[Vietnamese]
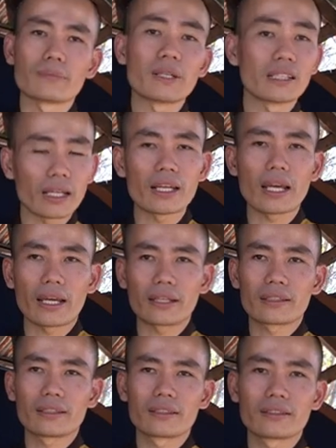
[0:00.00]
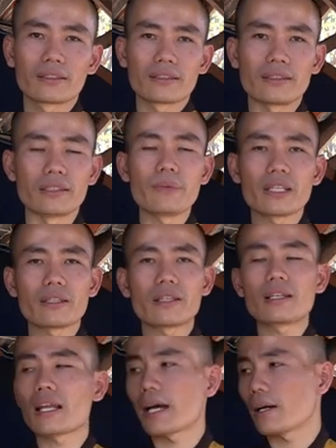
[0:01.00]
bên Thái Lan giữa biên
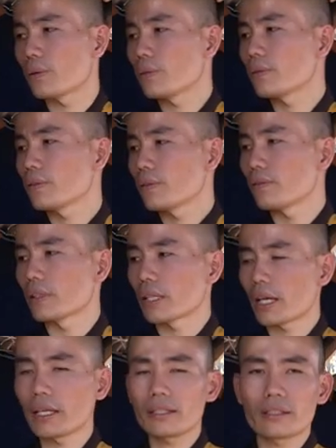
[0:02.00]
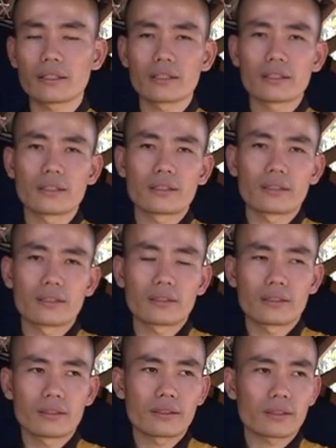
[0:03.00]
giới Lào và Thái
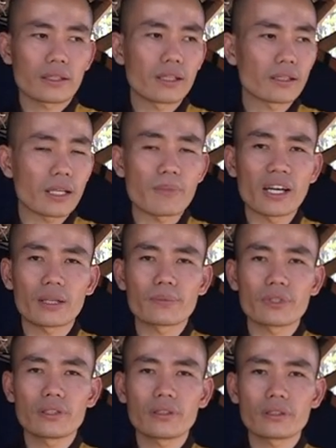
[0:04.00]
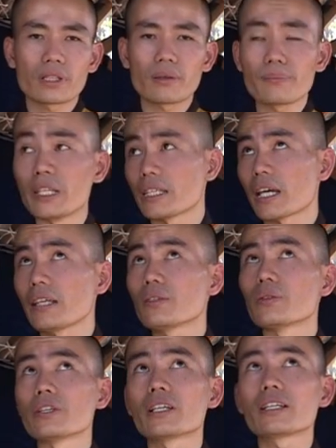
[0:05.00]
cái thất này 3 năm trước nó bị cháy
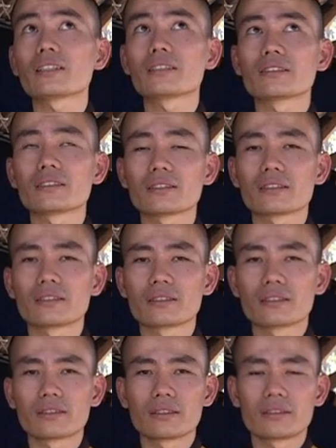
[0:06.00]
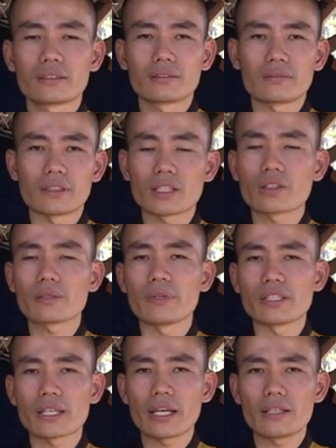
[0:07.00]
rụi hết và sau khi
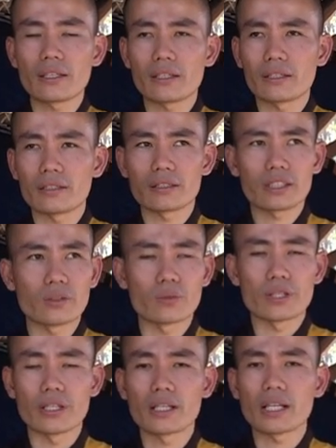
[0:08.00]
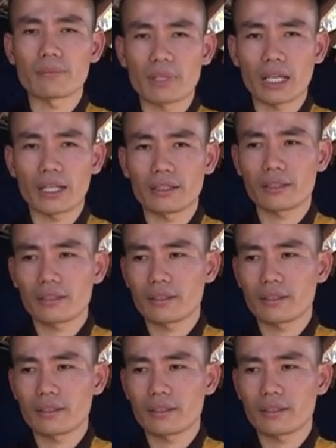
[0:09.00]
bị cháy thì sư trụ trì đã làm lại